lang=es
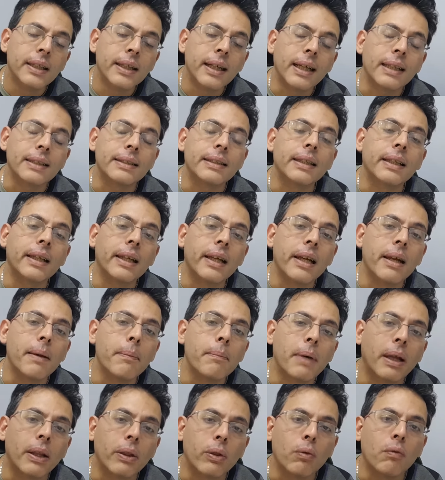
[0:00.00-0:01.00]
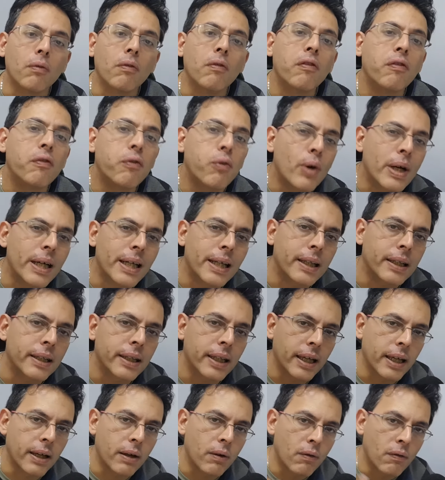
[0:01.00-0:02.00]
Así que les mando un
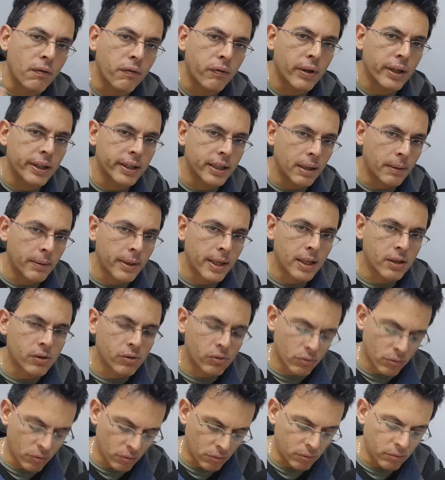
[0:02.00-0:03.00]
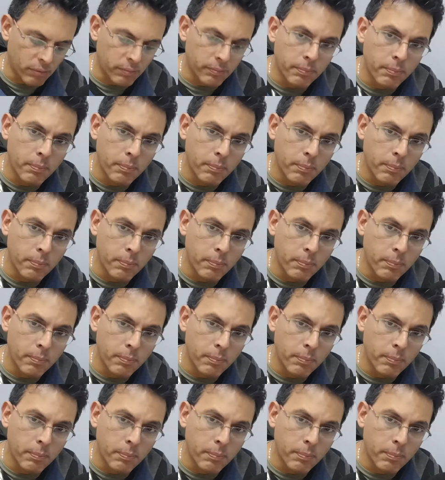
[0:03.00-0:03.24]
fuerte, un fuerte abrazo,